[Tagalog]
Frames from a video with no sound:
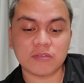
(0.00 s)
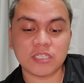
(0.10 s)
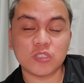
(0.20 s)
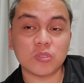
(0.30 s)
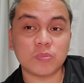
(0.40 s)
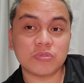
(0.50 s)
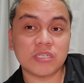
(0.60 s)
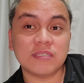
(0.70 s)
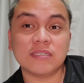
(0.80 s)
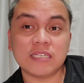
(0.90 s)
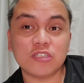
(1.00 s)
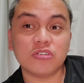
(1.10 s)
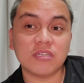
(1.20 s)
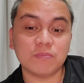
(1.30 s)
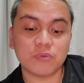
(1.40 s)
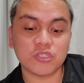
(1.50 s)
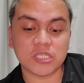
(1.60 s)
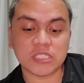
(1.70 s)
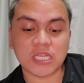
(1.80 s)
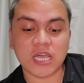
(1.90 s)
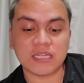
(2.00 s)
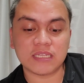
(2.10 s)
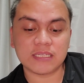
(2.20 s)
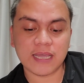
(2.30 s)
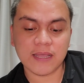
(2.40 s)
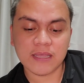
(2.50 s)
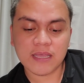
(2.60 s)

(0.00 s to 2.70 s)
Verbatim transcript: Dito, po, dito din po siya sa Canada.